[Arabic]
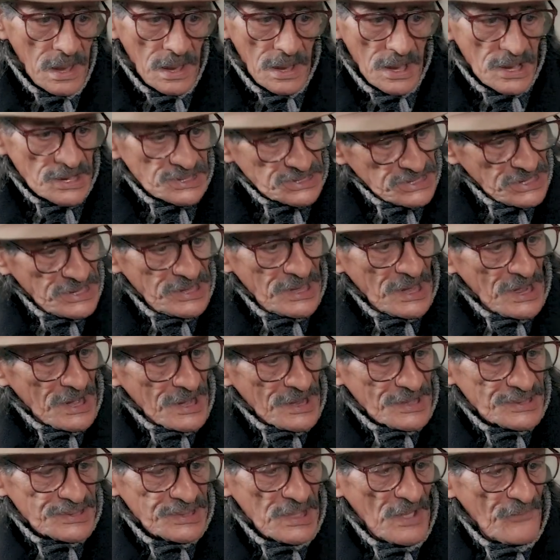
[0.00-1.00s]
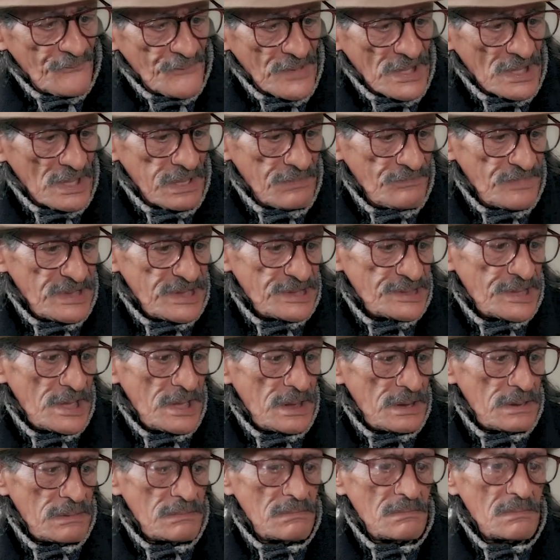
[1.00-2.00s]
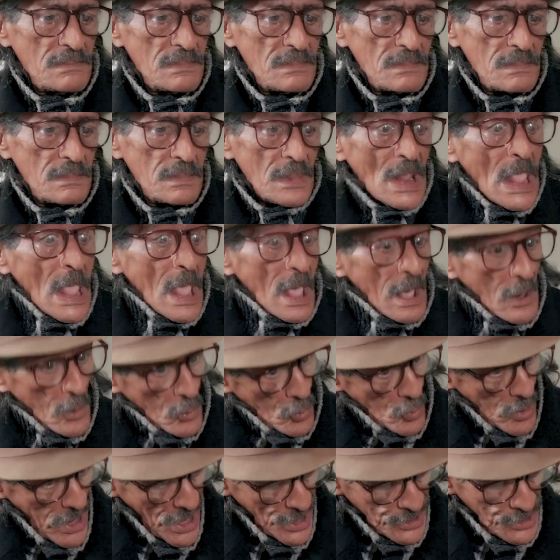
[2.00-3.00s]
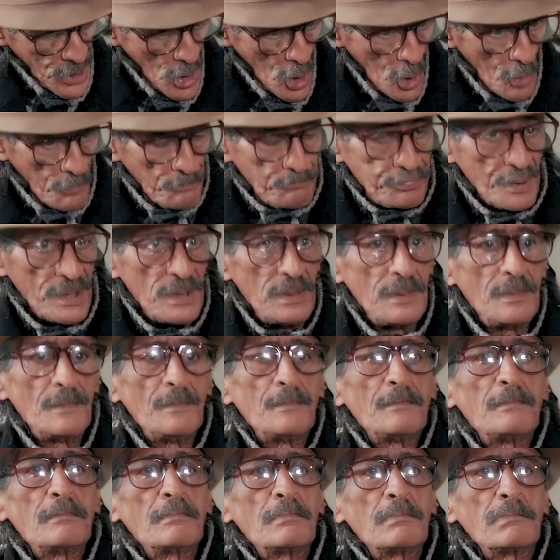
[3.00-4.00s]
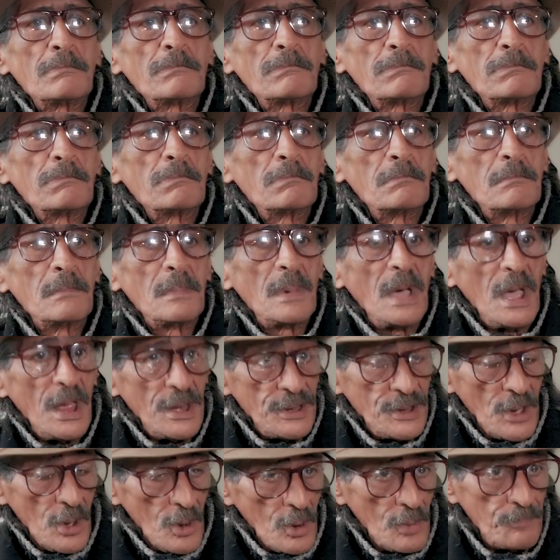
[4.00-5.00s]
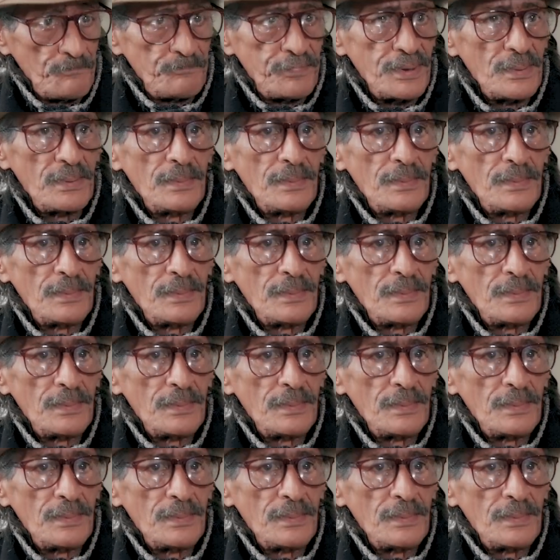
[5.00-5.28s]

خشينا راسنا في الميدان آه. وعن حب عن حب